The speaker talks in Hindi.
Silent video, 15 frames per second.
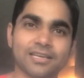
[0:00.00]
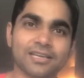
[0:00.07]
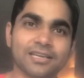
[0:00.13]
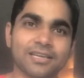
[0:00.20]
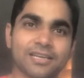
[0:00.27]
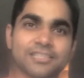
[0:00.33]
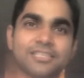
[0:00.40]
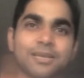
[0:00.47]

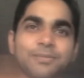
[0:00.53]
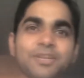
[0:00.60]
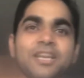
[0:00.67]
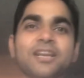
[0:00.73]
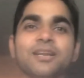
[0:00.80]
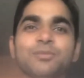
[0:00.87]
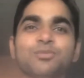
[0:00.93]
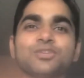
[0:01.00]

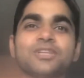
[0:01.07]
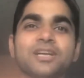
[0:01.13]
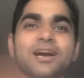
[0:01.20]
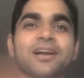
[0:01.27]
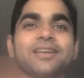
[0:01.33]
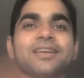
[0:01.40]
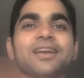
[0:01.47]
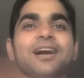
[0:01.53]
एग्ज़ामिनर ने मुझे
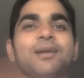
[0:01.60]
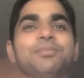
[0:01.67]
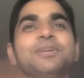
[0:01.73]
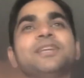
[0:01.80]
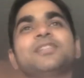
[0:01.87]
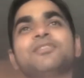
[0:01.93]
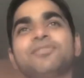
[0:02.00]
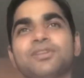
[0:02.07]
कहा कि आप
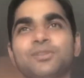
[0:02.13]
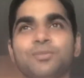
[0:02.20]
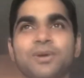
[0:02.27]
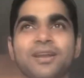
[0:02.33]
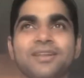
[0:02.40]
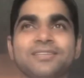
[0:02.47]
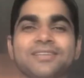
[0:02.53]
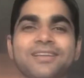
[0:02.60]
एक दफ़ा
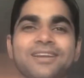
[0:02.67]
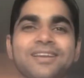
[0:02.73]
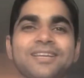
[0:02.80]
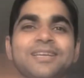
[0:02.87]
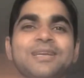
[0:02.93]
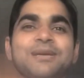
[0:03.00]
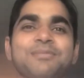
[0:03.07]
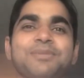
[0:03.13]
दोबारा से कर लें
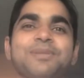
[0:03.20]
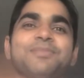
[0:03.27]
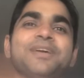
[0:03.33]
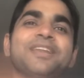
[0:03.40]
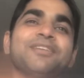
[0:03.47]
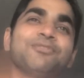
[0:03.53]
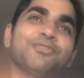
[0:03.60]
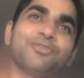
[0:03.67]
फिर
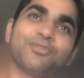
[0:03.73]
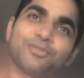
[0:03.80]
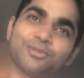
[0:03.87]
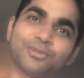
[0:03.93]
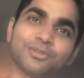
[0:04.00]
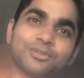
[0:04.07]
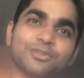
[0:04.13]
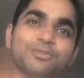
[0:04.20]
मैंने वो
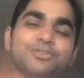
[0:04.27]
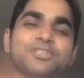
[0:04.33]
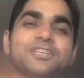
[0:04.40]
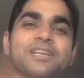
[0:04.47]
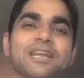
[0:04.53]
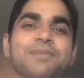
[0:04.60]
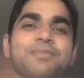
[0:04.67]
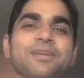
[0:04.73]
दूसरे
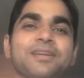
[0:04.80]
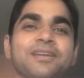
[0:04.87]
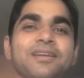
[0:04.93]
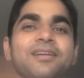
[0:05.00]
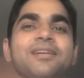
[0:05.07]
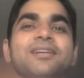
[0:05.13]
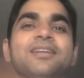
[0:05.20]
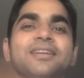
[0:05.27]
ट्राई में
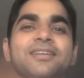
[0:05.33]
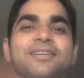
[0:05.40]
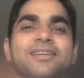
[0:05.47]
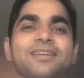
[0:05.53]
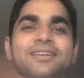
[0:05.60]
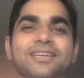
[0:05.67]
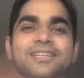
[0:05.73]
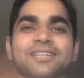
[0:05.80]
क्लियर
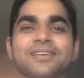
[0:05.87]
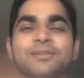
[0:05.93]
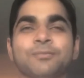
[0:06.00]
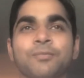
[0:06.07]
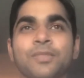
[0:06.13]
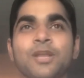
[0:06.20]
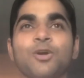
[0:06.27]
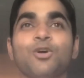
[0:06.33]
कर लिया था
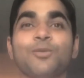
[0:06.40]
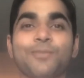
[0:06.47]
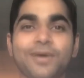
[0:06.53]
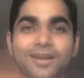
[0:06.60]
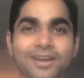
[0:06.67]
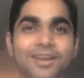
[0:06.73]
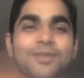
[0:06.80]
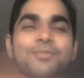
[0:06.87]
और
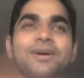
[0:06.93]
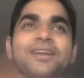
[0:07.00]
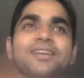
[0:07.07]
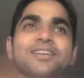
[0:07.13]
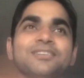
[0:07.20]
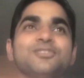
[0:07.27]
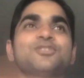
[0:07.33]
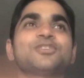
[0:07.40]
पैरेलल
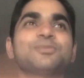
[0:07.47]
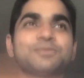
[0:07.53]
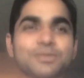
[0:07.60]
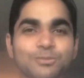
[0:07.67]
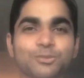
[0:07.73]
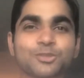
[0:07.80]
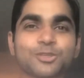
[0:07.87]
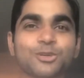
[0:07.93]
पार्किंग जो सबसे
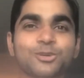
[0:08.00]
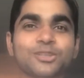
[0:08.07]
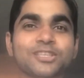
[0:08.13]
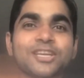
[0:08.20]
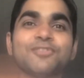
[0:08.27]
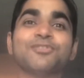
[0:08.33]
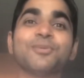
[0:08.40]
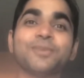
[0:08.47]
मुश्किल होती
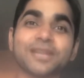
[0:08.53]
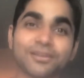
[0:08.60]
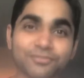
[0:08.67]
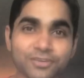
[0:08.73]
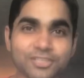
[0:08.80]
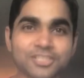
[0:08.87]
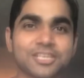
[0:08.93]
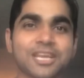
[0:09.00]
है वो मैंने
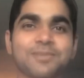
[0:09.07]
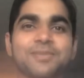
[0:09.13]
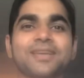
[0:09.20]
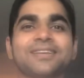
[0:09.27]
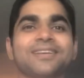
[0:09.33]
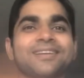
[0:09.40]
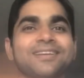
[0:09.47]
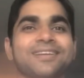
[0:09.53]
फ़र्स्ट टाइम
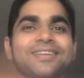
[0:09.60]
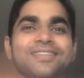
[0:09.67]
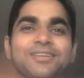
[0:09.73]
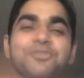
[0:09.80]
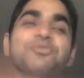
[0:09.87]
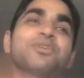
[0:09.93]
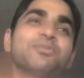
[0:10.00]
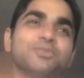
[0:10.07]
नहीं कर लिया था
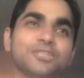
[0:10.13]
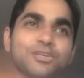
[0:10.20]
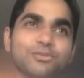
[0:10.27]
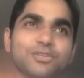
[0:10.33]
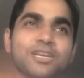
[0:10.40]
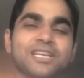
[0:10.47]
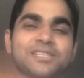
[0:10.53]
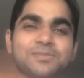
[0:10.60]
क्योंकि मुझे
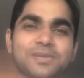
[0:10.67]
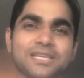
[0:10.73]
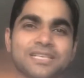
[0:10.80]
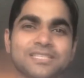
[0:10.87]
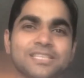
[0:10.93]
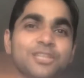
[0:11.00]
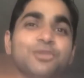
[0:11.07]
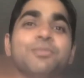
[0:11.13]
उसका
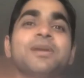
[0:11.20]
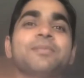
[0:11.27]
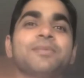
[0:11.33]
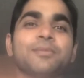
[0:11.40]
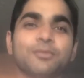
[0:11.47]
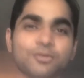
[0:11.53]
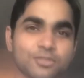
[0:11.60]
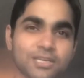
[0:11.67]
एक्सपीरियंस था दुबई
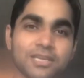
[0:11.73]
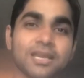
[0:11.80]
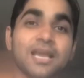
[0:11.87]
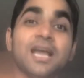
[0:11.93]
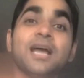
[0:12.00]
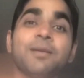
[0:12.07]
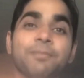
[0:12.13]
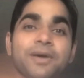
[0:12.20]
में मोस्टली
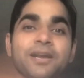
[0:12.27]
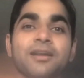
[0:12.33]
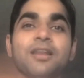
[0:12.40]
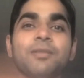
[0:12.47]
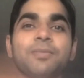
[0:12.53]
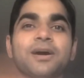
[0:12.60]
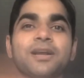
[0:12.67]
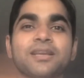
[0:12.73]

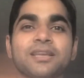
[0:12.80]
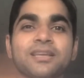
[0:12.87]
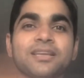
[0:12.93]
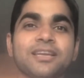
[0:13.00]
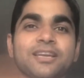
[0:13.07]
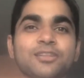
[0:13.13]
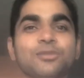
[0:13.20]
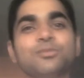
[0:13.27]
पैरेलल पार्किंग
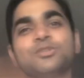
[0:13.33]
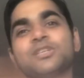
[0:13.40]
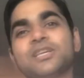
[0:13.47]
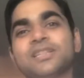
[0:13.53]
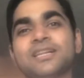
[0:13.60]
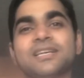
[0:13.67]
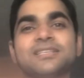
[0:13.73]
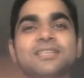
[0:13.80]
ही है तो मुझे
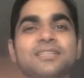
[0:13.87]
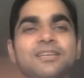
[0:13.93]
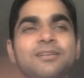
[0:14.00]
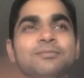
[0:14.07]
अंदाज़ा था